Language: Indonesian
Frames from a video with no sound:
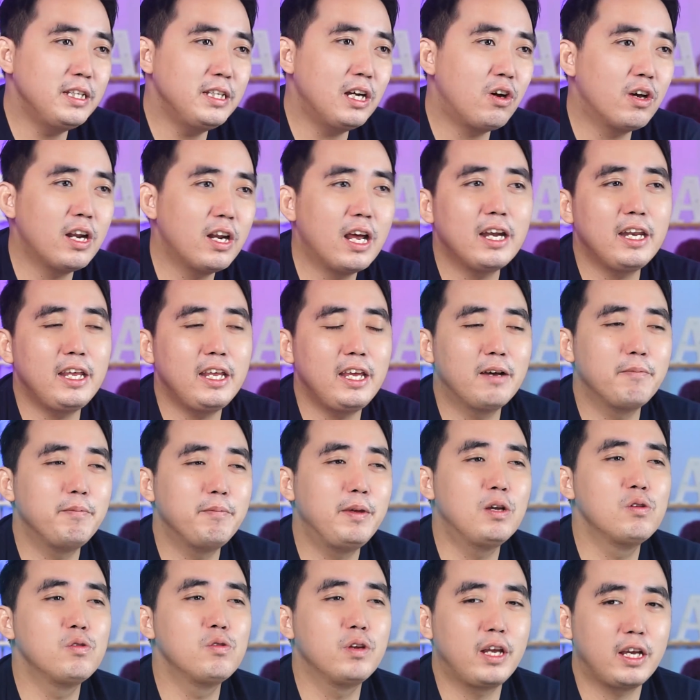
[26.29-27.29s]
banyak orang nih yang
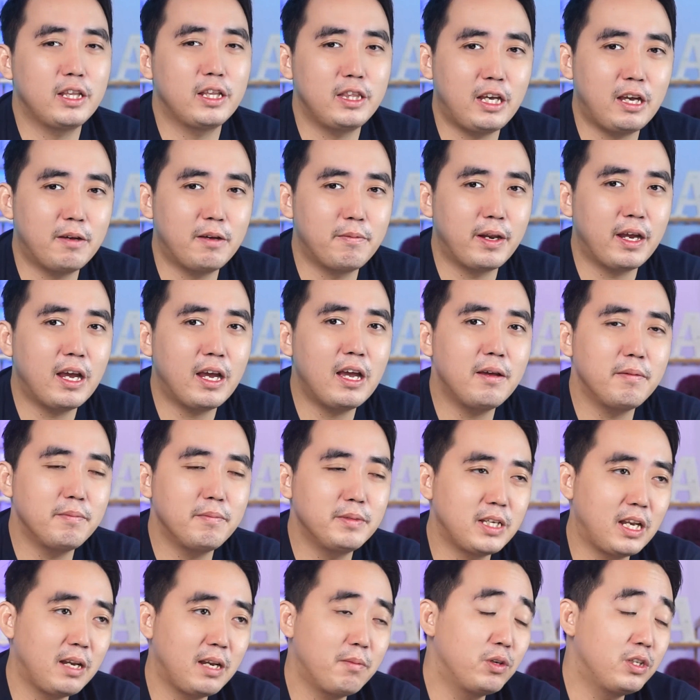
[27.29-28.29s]
bingung nih ketika mereka
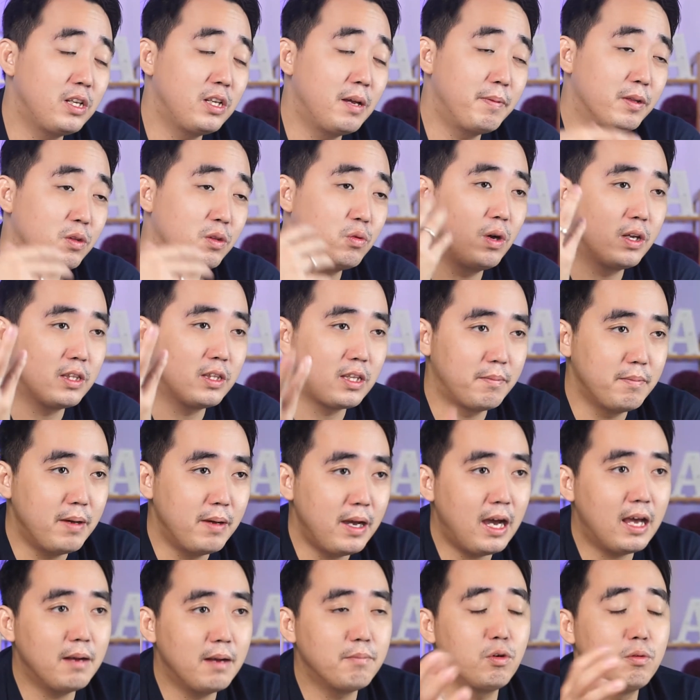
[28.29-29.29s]
misalnya mau dapat uang
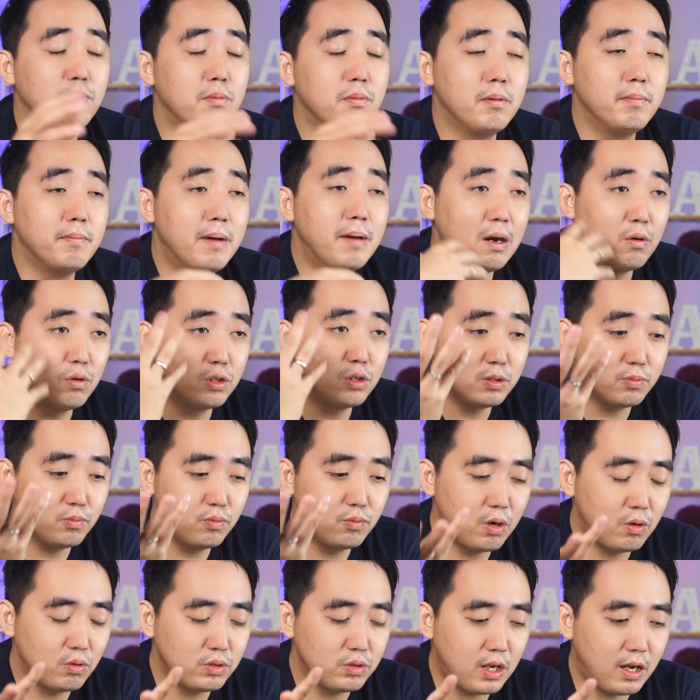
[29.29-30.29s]
tambahan mau membangun hmm.
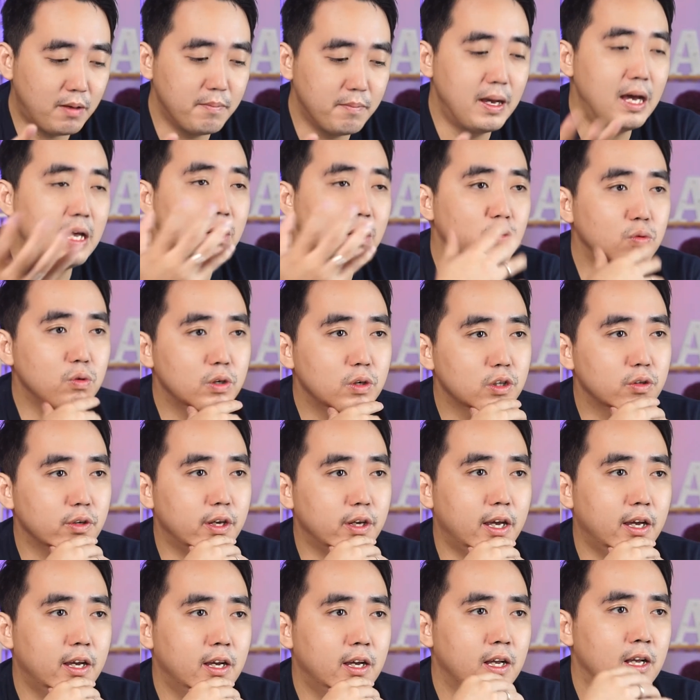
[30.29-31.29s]
sebuah usaha baru gitu
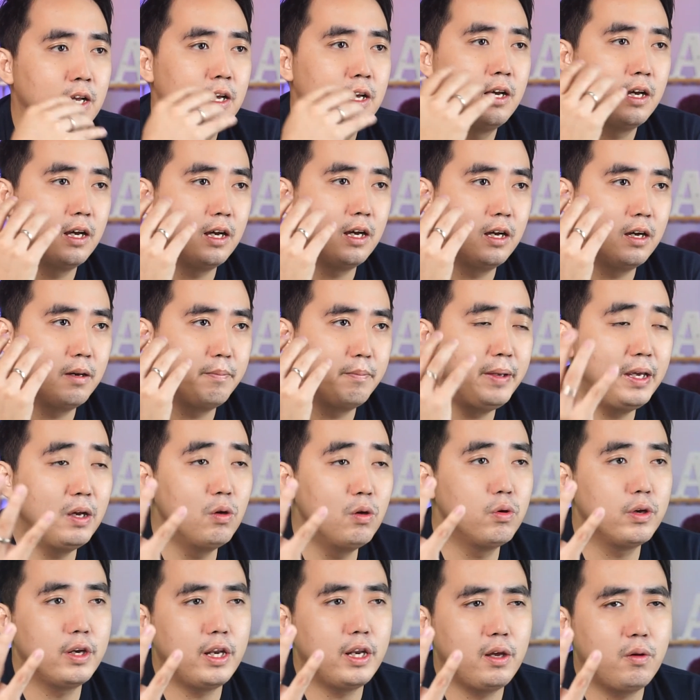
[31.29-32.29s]
ya e,
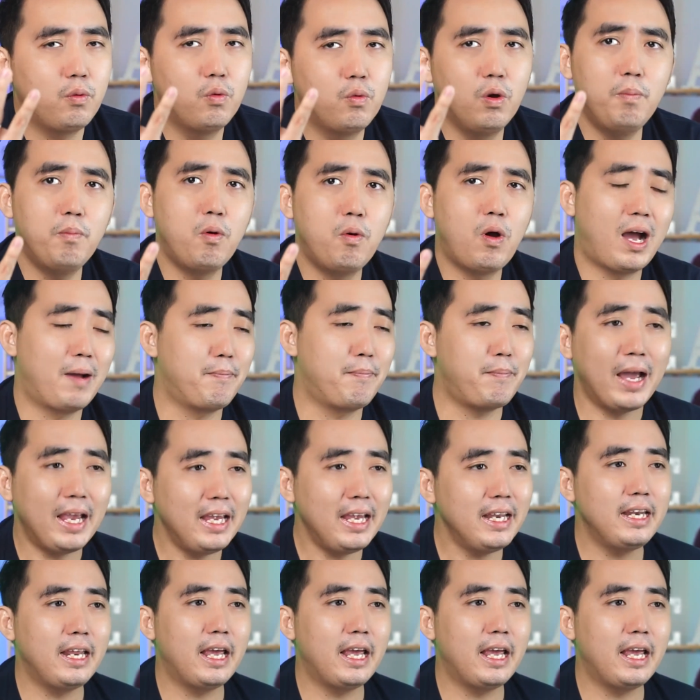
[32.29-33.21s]
bingung nih gue mau ngapain